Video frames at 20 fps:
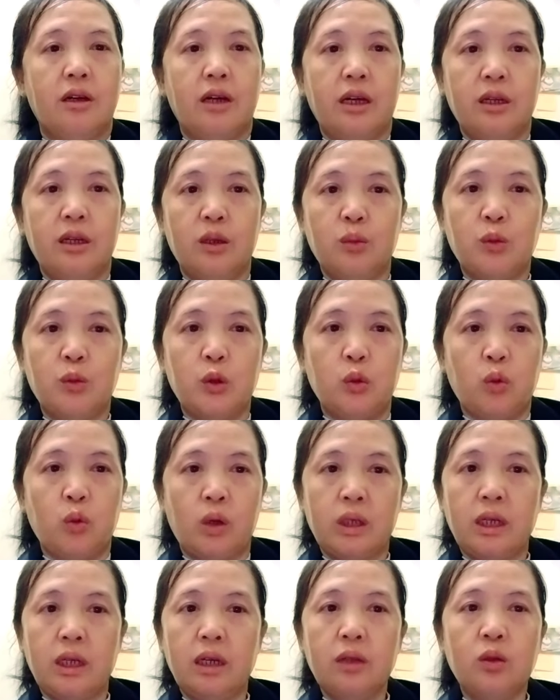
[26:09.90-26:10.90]
em nó mua
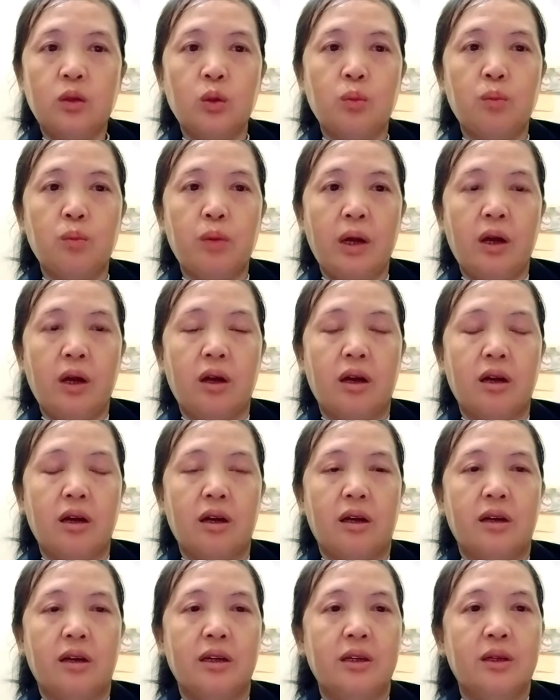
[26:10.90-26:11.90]
vua kia tung
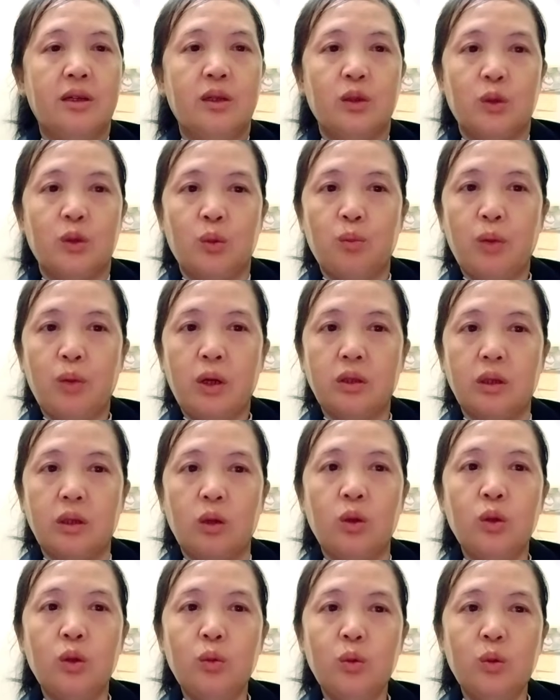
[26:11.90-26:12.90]
bỏ tụm lon tới
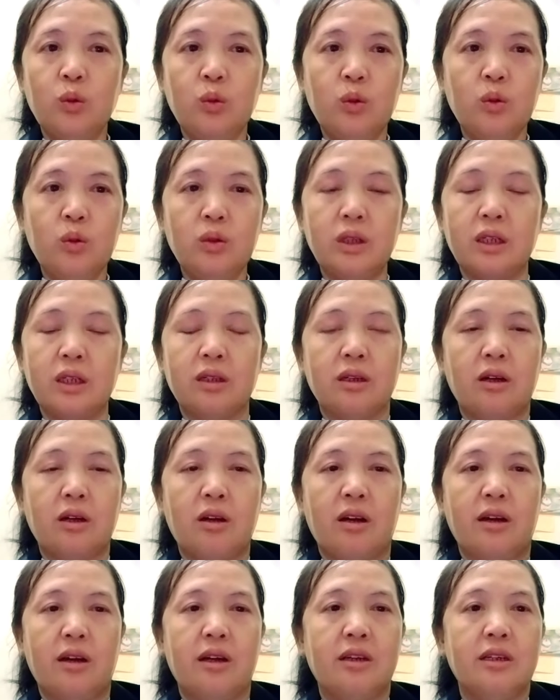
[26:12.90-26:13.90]
lú
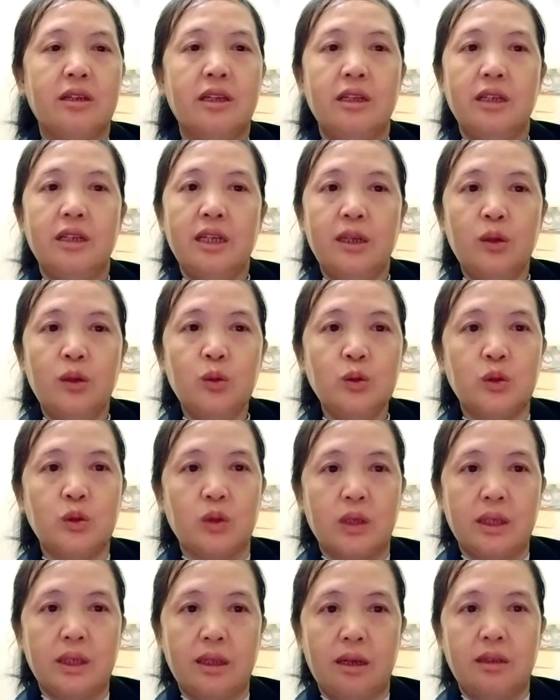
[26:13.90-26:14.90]
nữa nên nôn
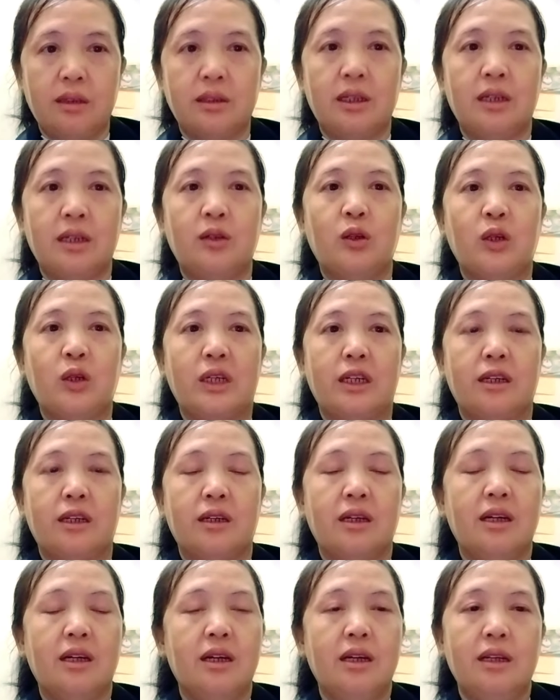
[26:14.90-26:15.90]
giọt tơ trên nữa ừ,
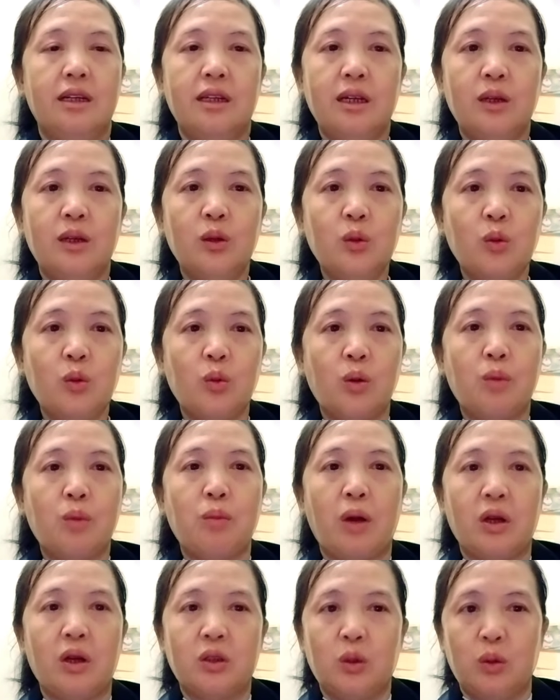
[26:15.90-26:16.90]
nên nôn ua
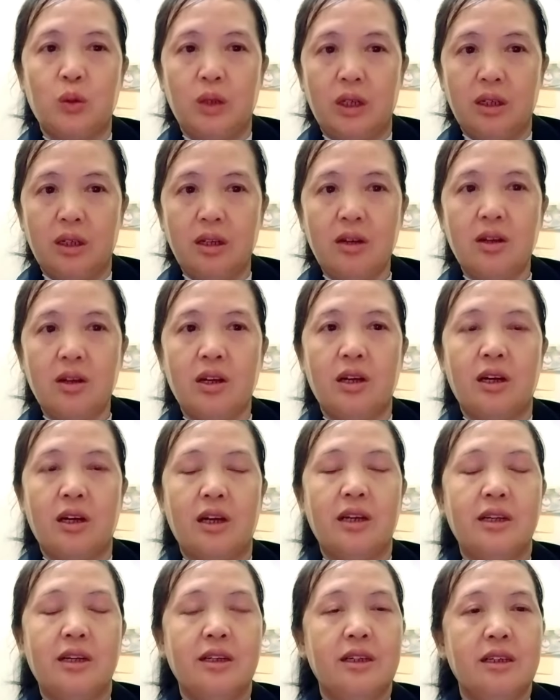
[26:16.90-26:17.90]
mỏ trên nữa nó
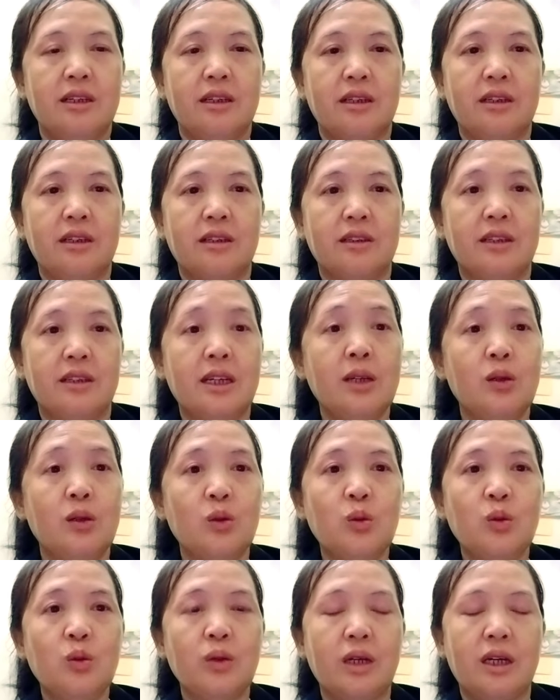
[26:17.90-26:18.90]
ờ nên
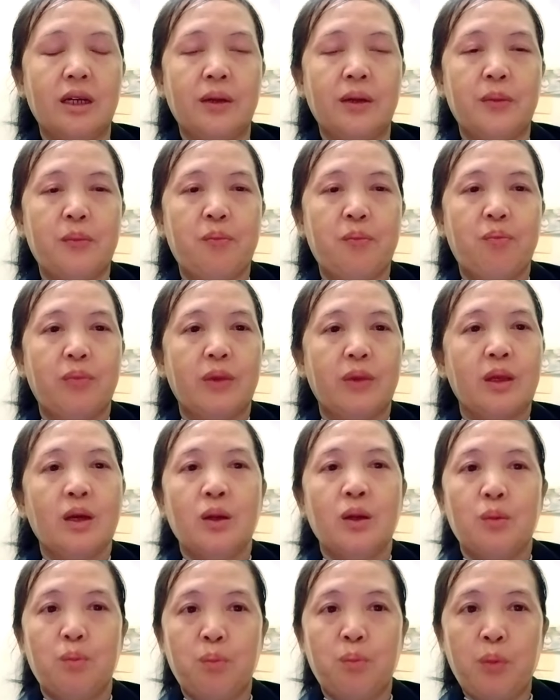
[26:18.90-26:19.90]
nôn ấy
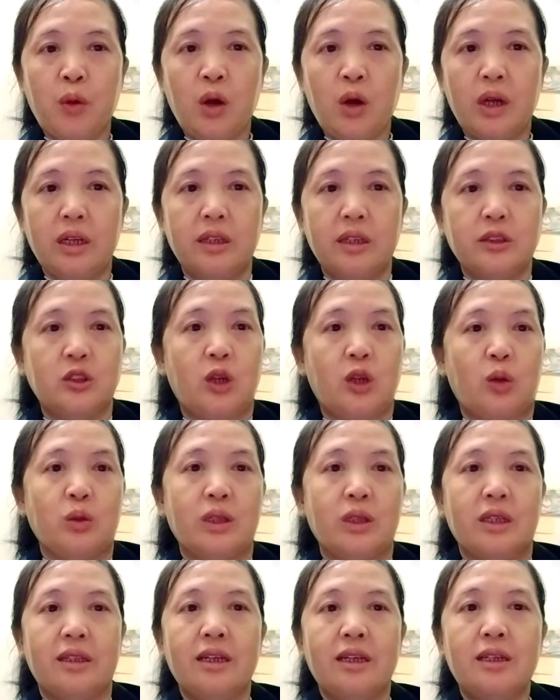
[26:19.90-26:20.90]
bùa nữa
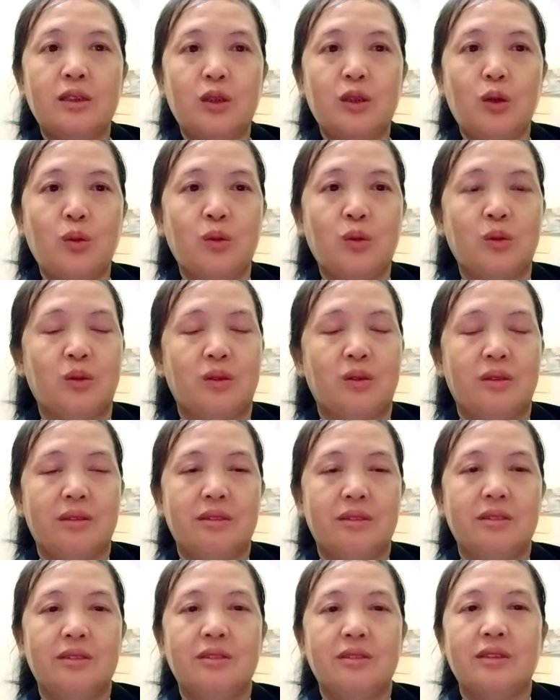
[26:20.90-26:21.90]
dọn tới tới trong
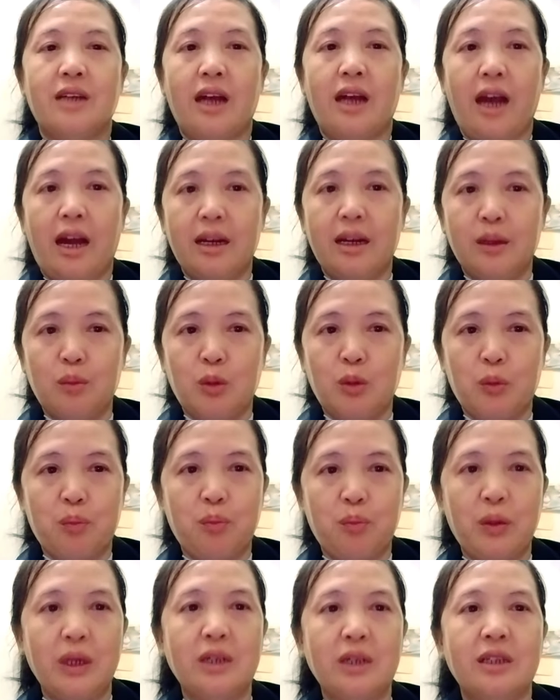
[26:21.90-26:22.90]
gà nữa một
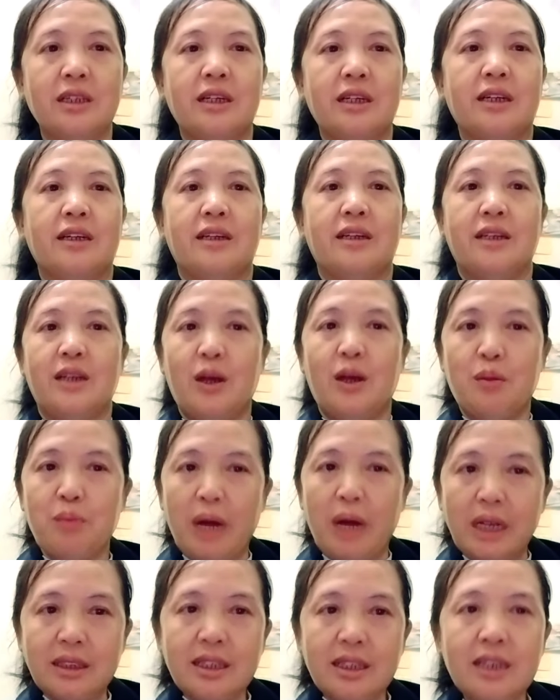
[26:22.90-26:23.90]
bự nó
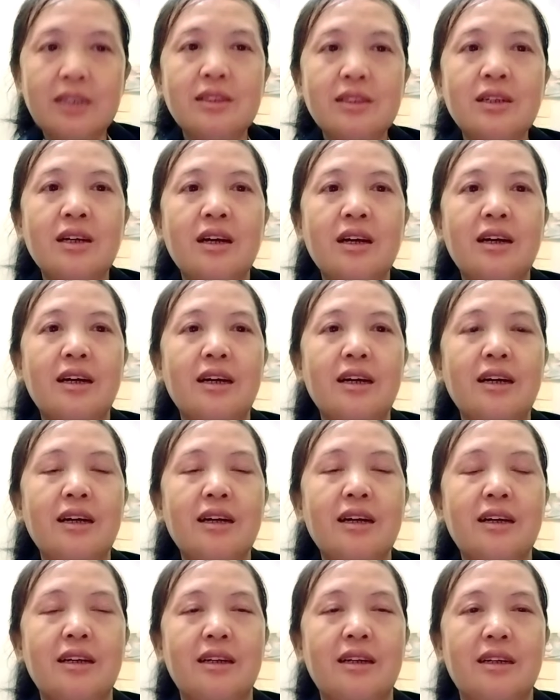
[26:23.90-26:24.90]
mà thi
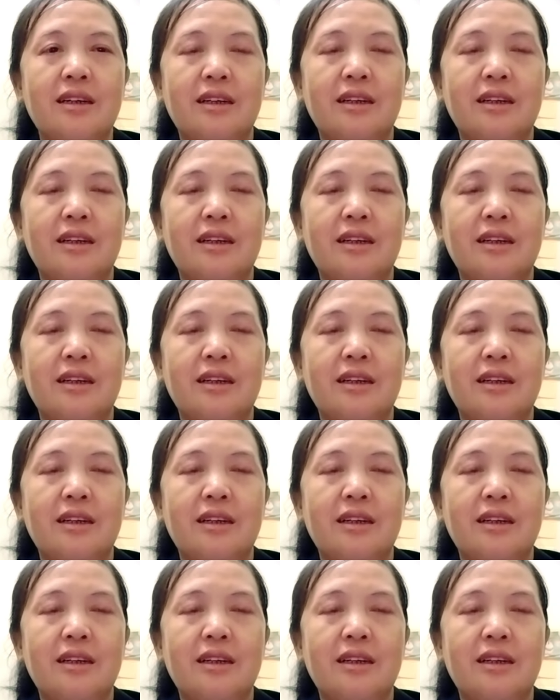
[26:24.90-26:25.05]
gió